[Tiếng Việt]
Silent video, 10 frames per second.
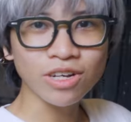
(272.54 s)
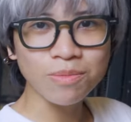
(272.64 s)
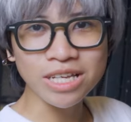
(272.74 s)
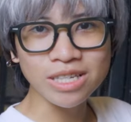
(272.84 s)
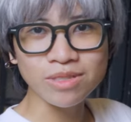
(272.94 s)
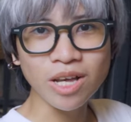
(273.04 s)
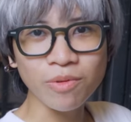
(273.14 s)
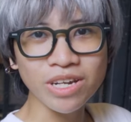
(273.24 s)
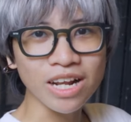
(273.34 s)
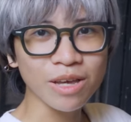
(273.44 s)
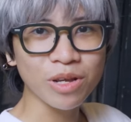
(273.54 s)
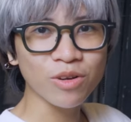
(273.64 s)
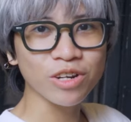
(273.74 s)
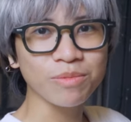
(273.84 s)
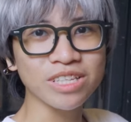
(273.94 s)
sau khi bạn xem xong hãy để lại
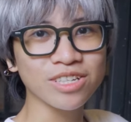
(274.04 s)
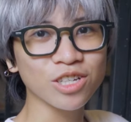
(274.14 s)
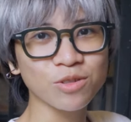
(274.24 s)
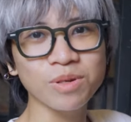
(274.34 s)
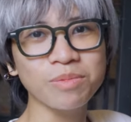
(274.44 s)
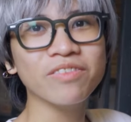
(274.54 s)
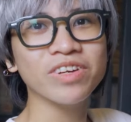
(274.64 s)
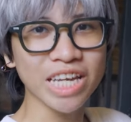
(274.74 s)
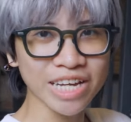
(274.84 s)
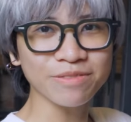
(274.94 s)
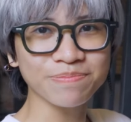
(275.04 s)
bình luận ở bên dưới cho mình nhé